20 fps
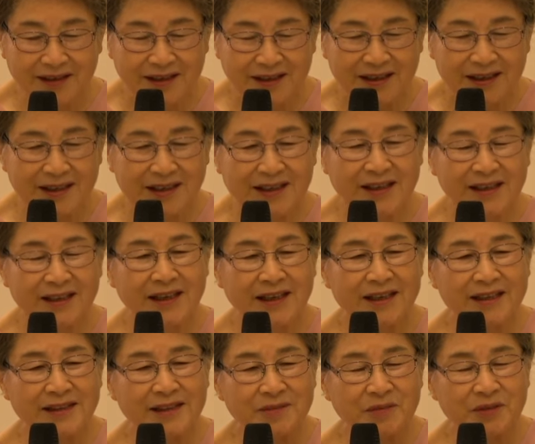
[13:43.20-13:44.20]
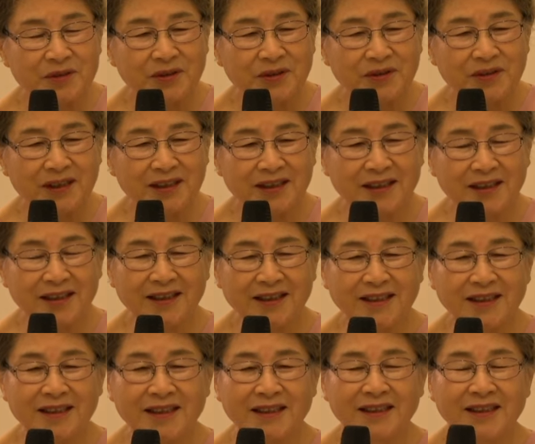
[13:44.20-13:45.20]
이 계집종에게
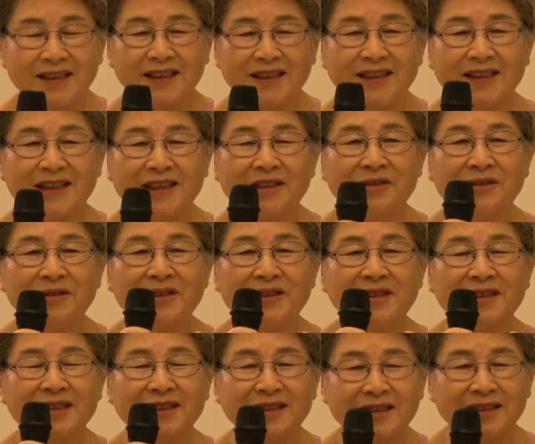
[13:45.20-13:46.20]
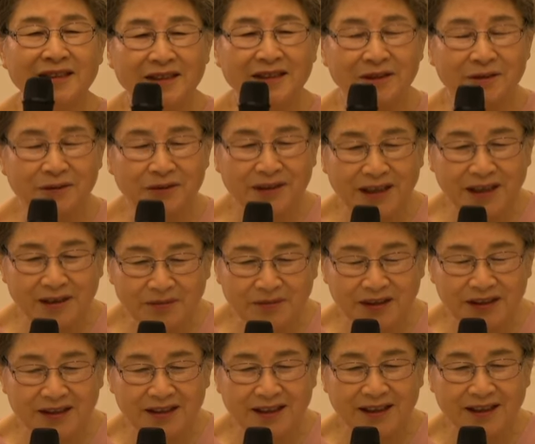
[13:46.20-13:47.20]
그 일이 이루어지기를
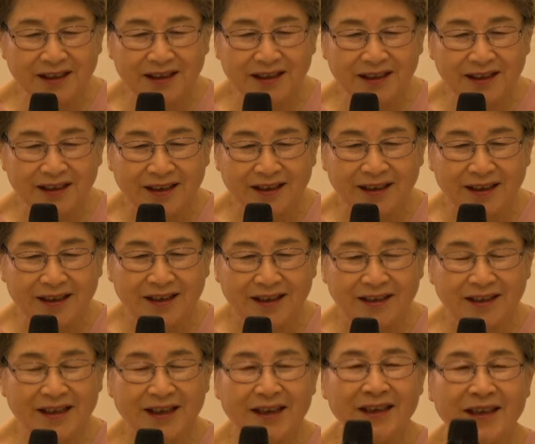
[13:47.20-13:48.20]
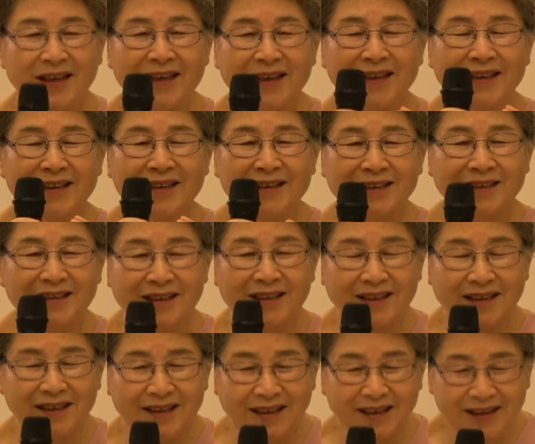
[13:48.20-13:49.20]
원합니다. 예,
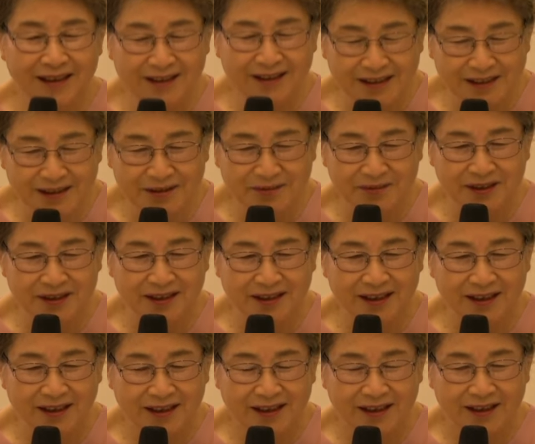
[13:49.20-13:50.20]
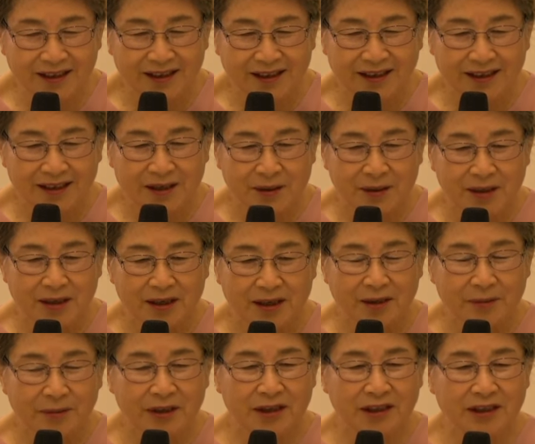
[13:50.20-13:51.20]
그렇게 하겠습니다.
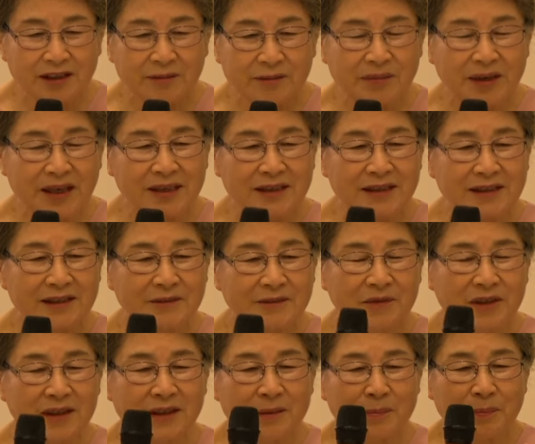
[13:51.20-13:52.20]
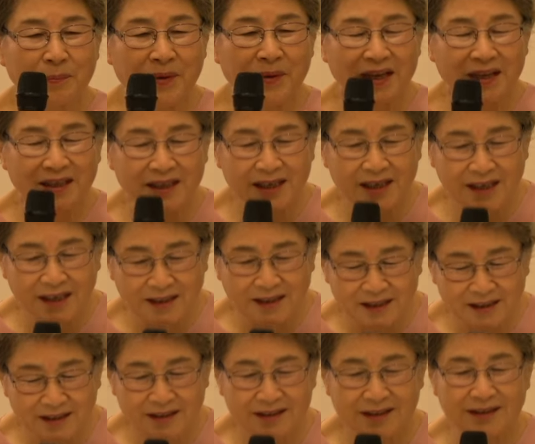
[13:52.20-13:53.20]
그 말씀을
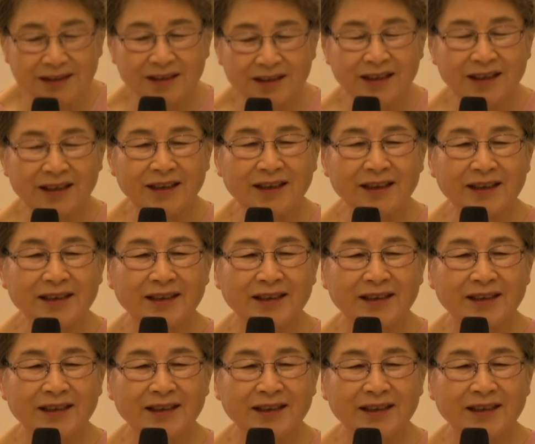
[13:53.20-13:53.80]
받아들일 때